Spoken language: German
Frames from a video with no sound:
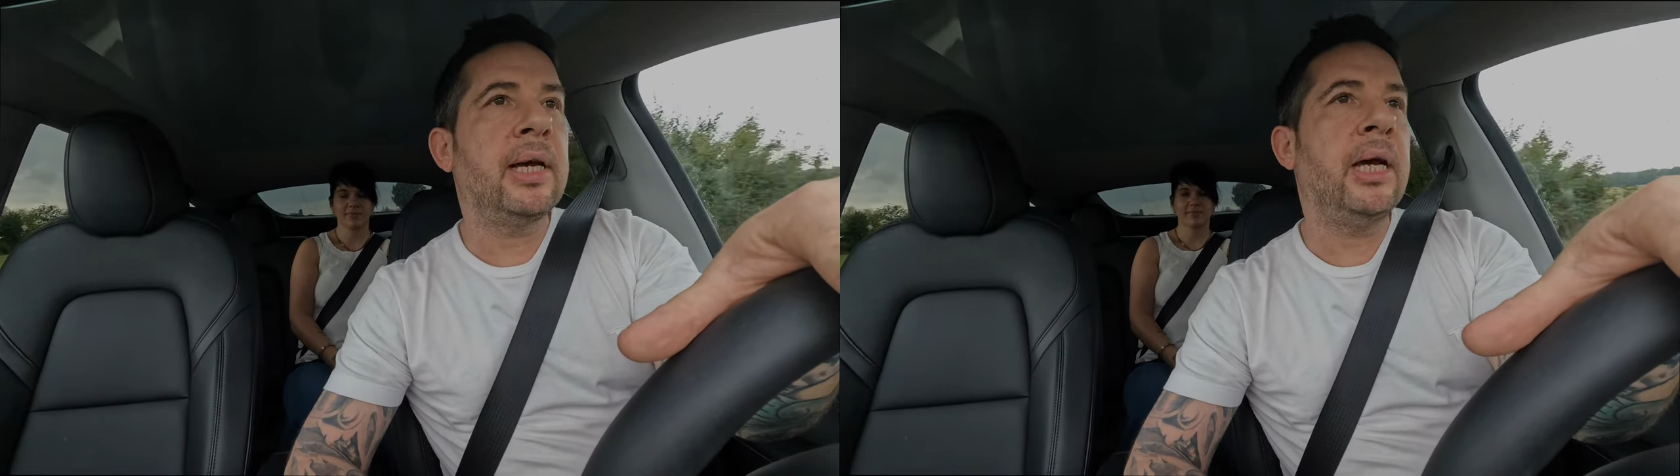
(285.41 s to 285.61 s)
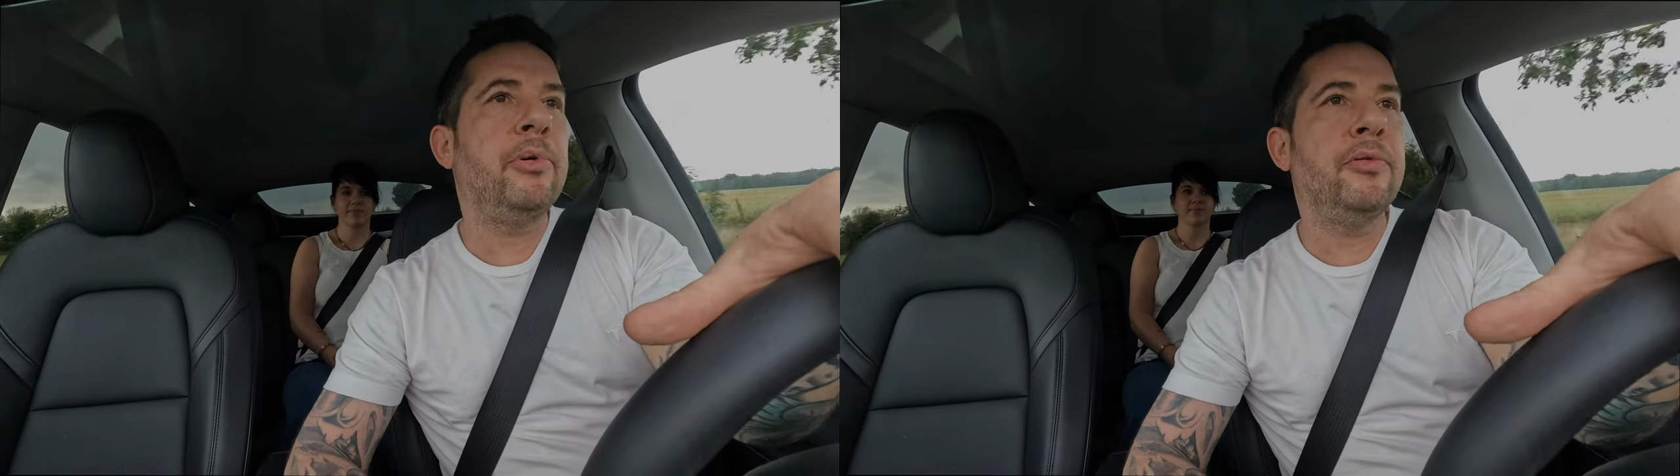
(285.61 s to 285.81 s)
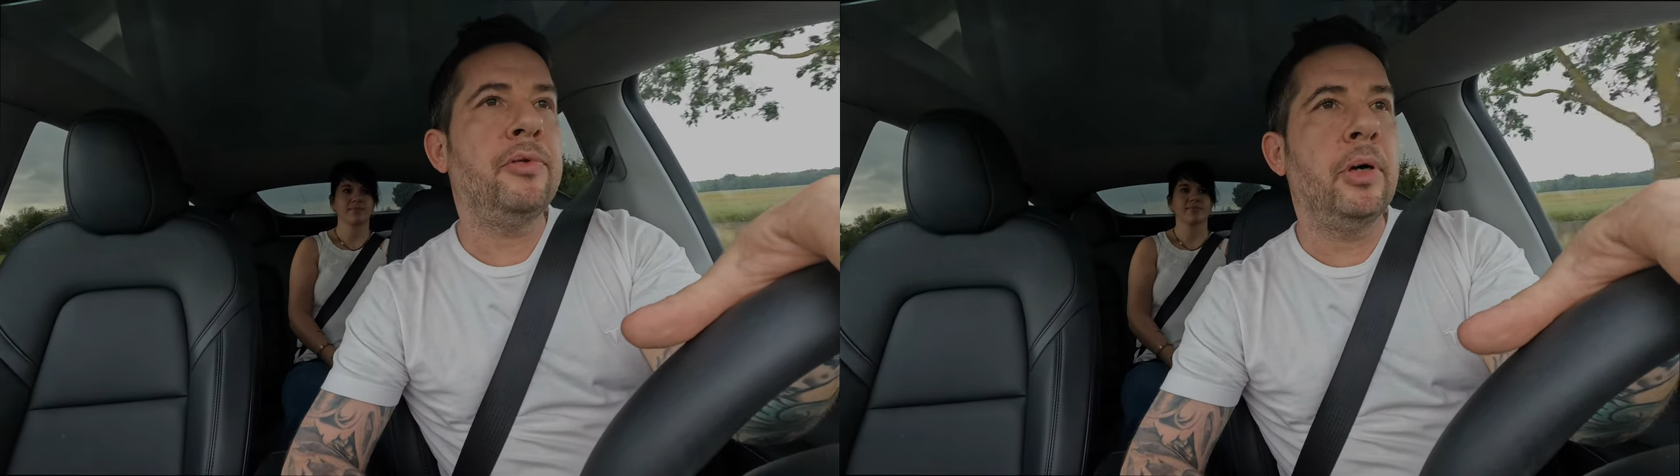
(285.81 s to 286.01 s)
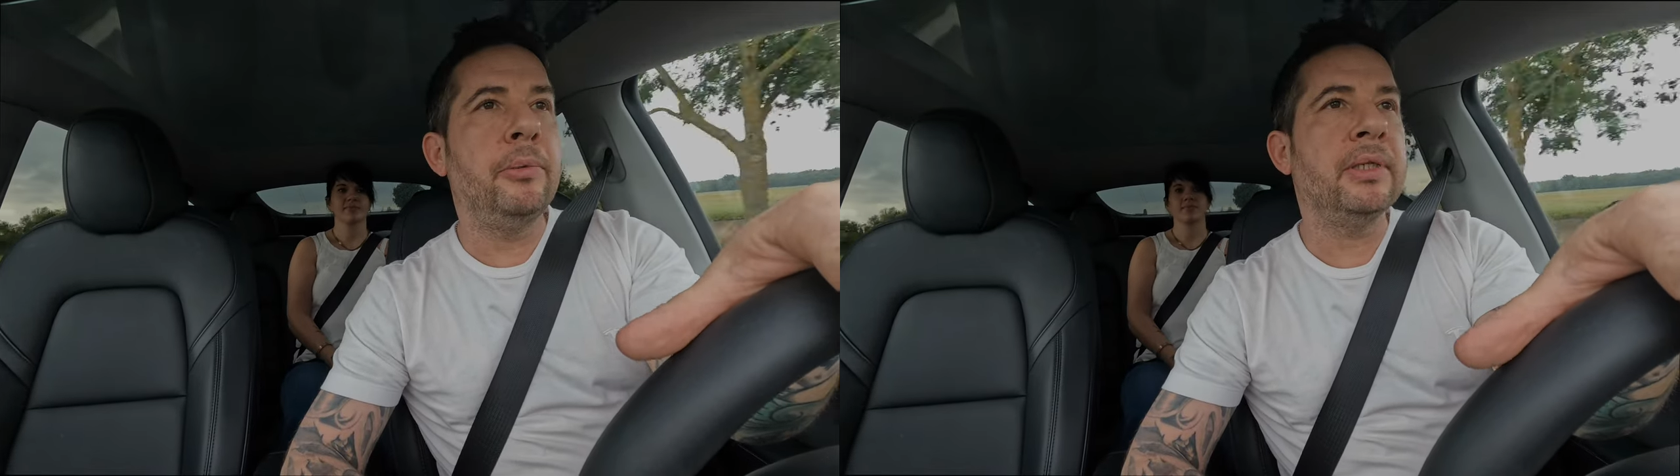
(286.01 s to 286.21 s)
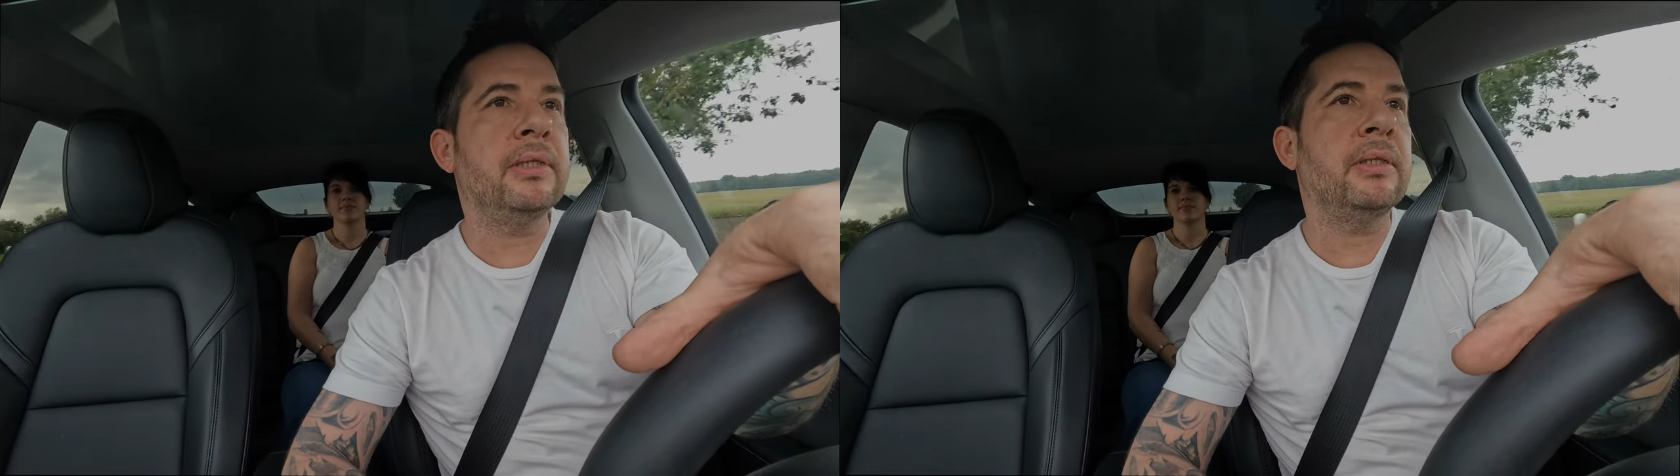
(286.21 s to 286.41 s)
3
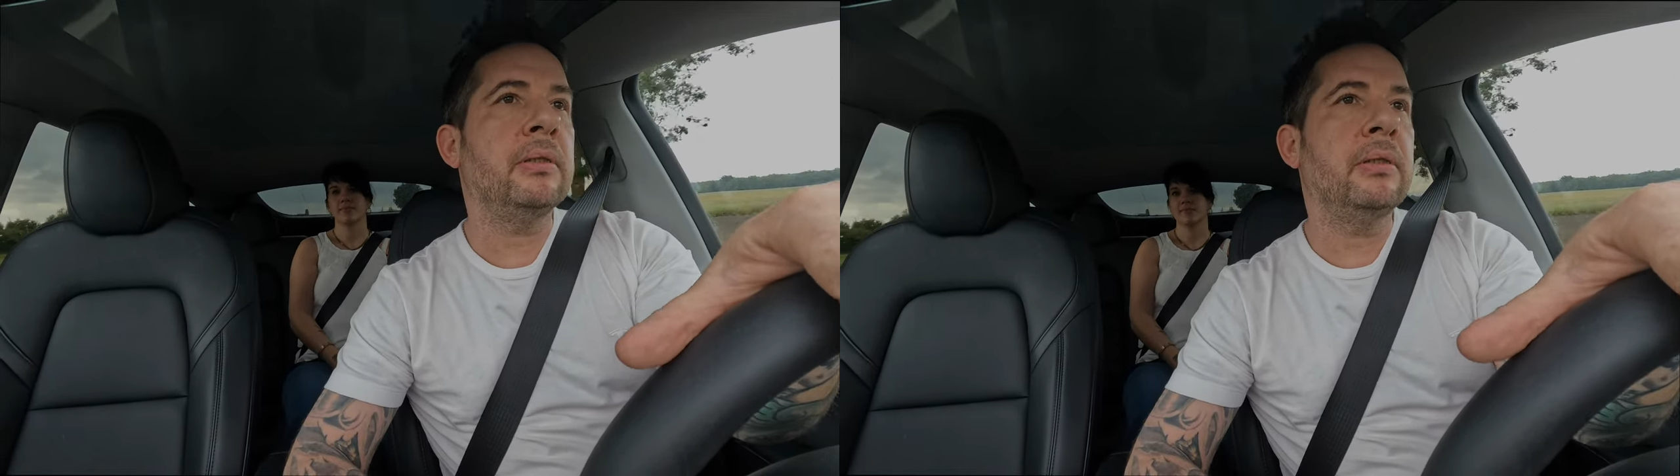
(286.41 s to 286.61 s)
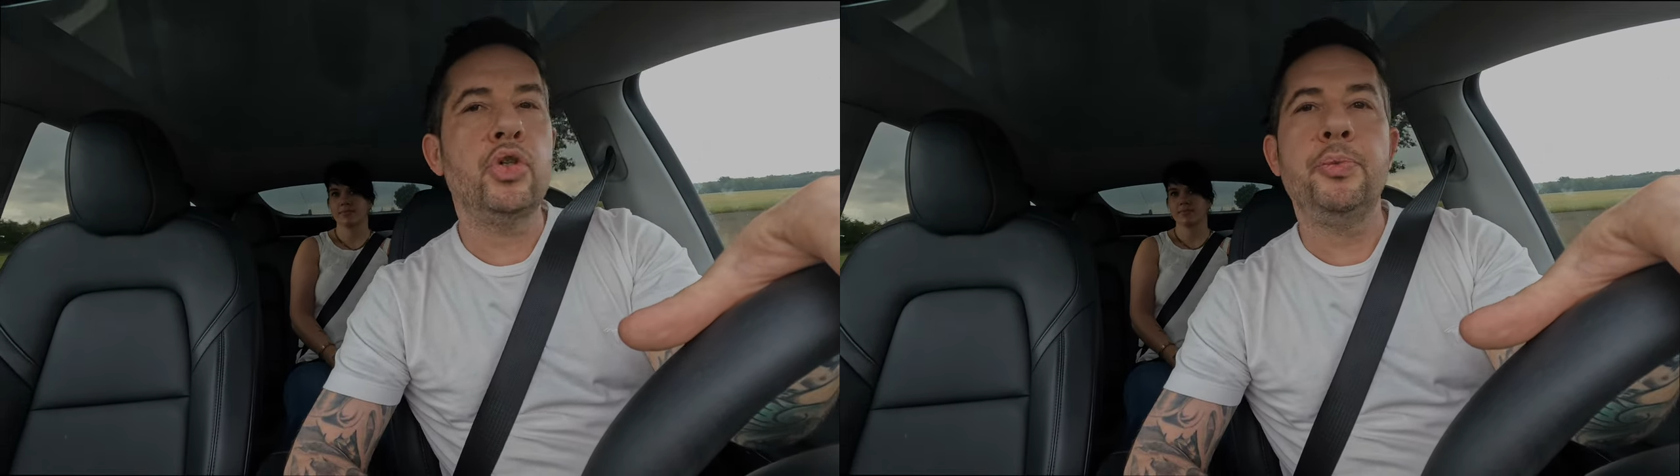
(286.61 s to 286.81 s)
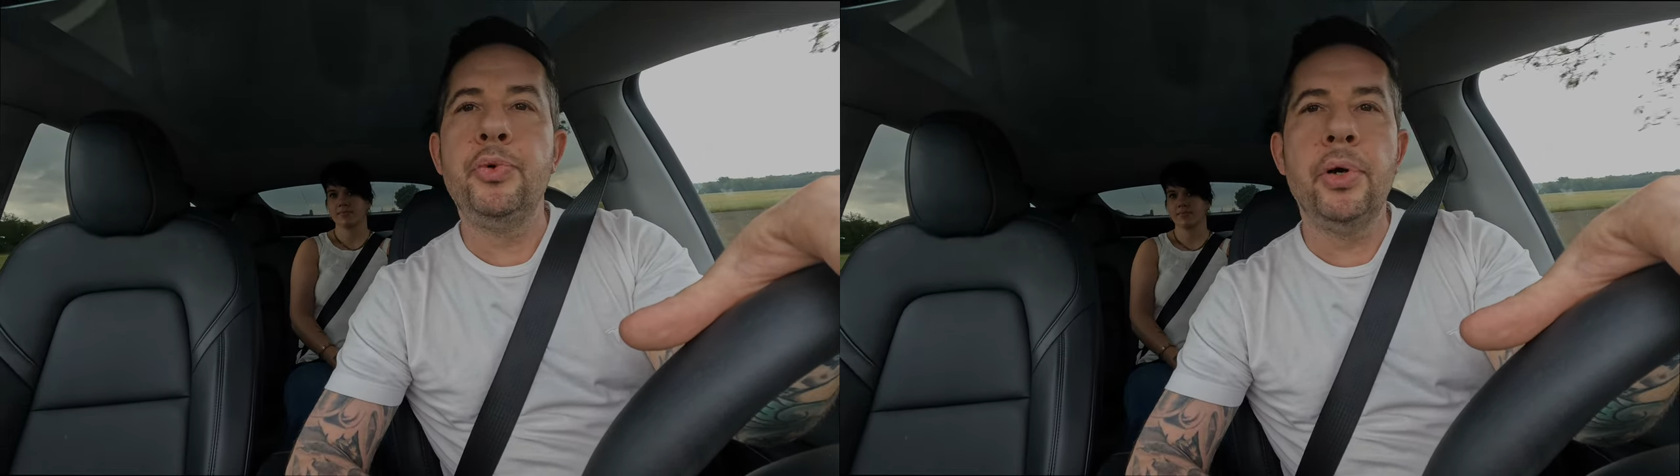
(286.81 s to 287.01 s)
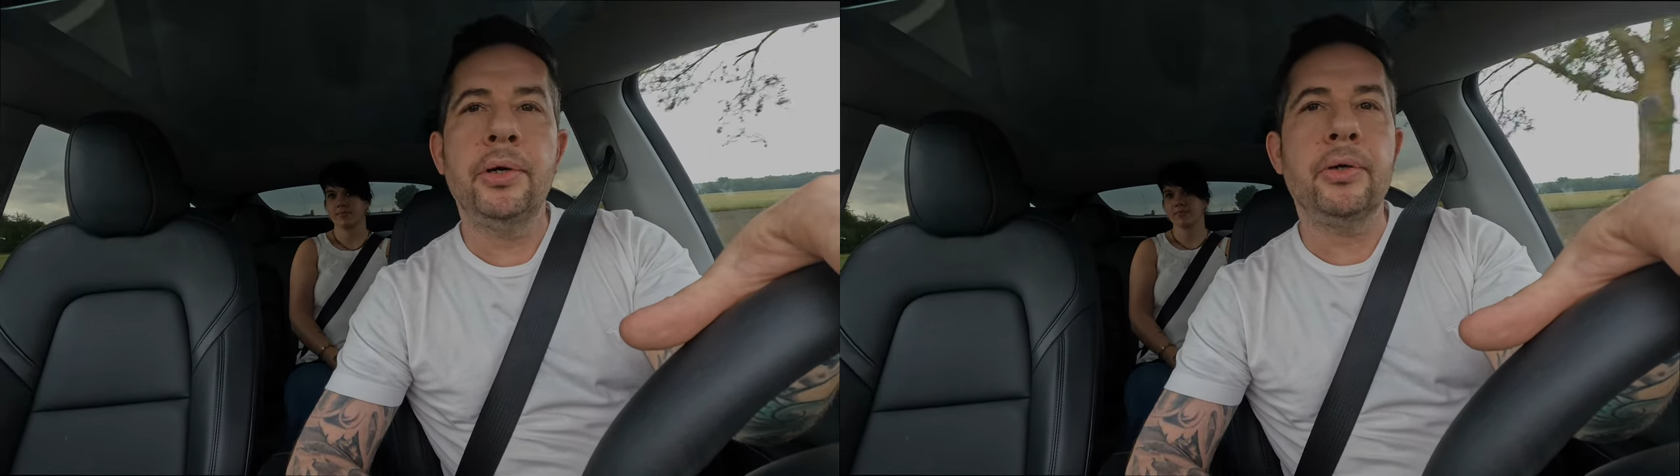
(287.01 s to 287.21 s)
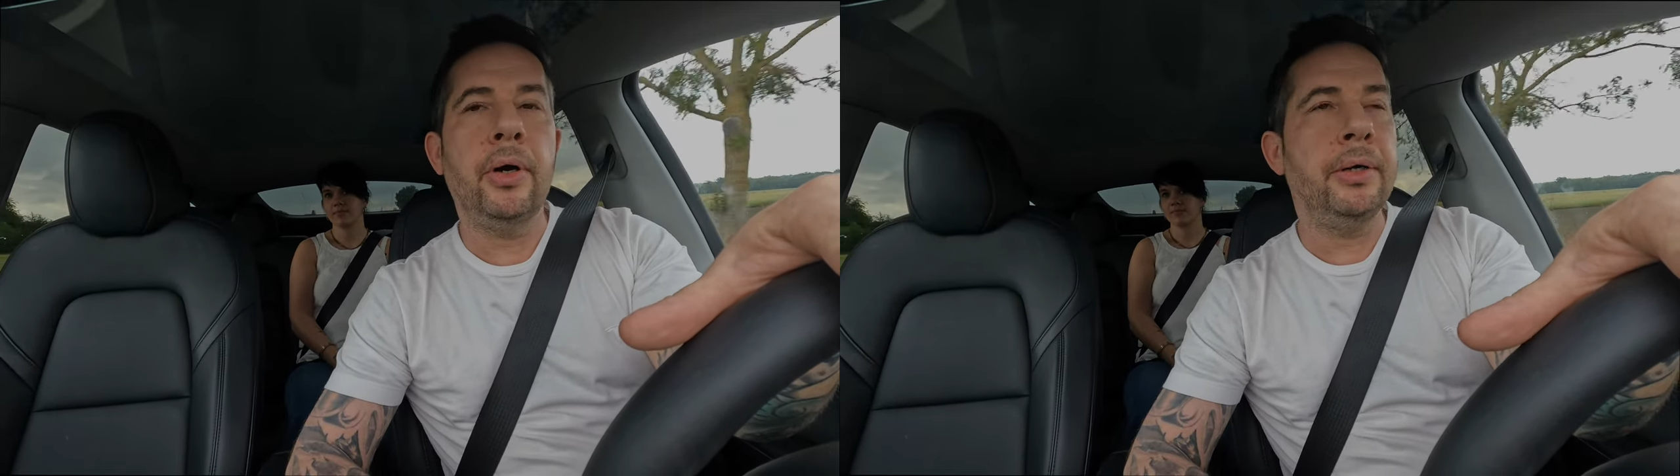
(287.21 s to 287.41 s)
Performance
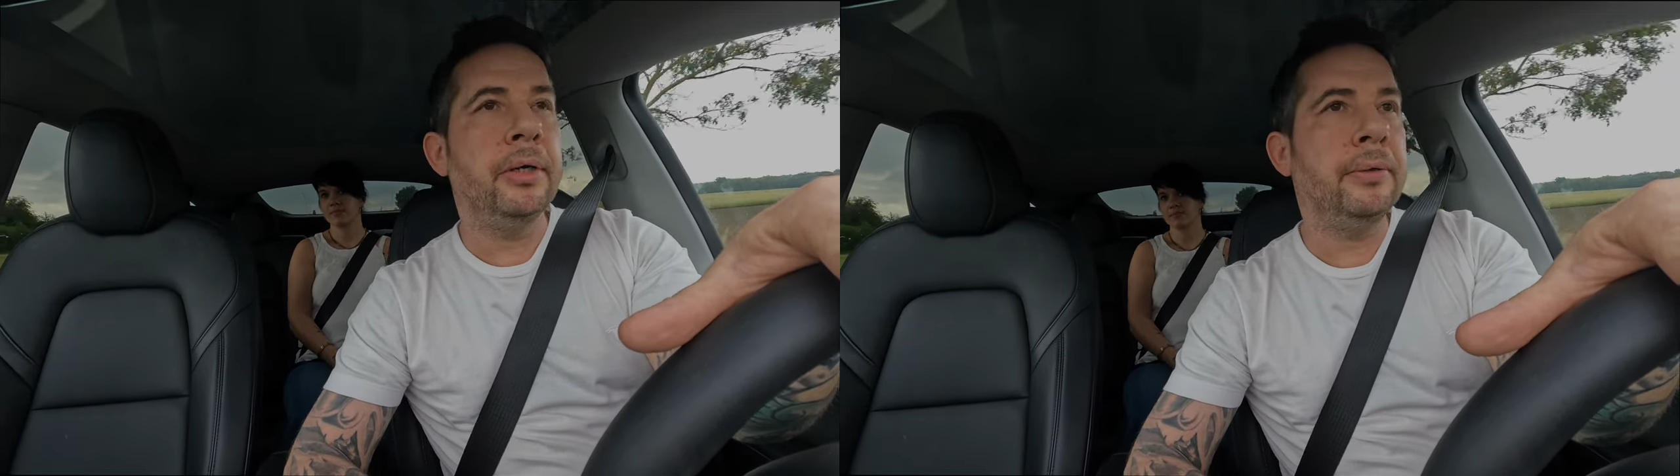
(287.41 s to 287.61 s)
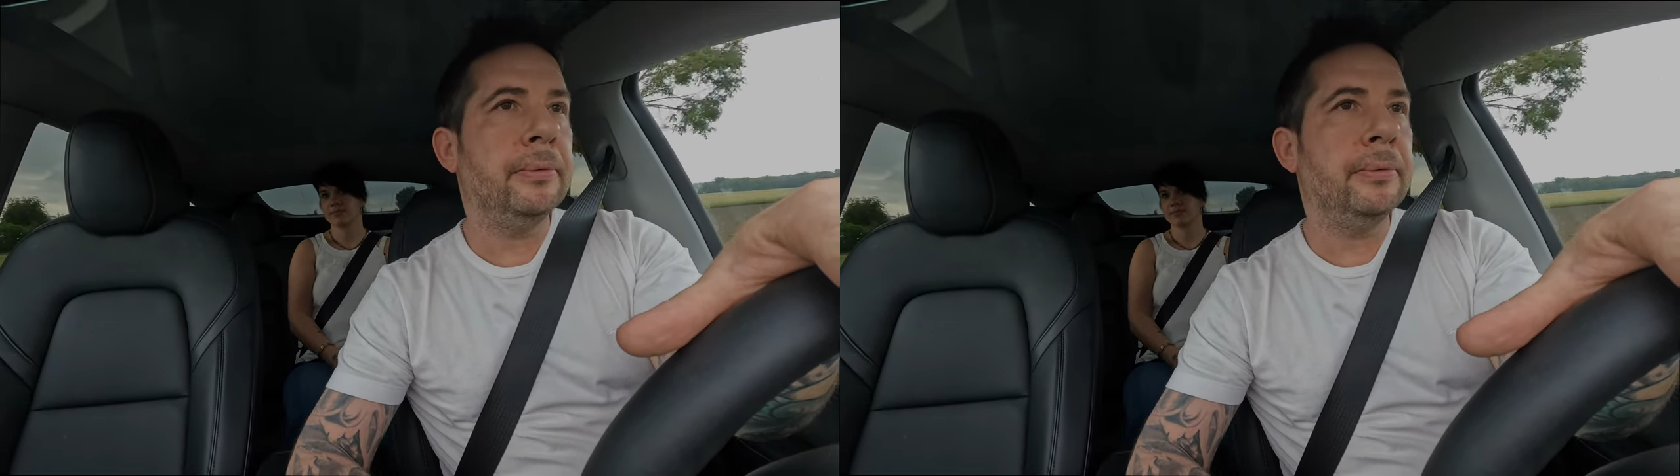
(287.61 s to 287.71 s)
spüren können.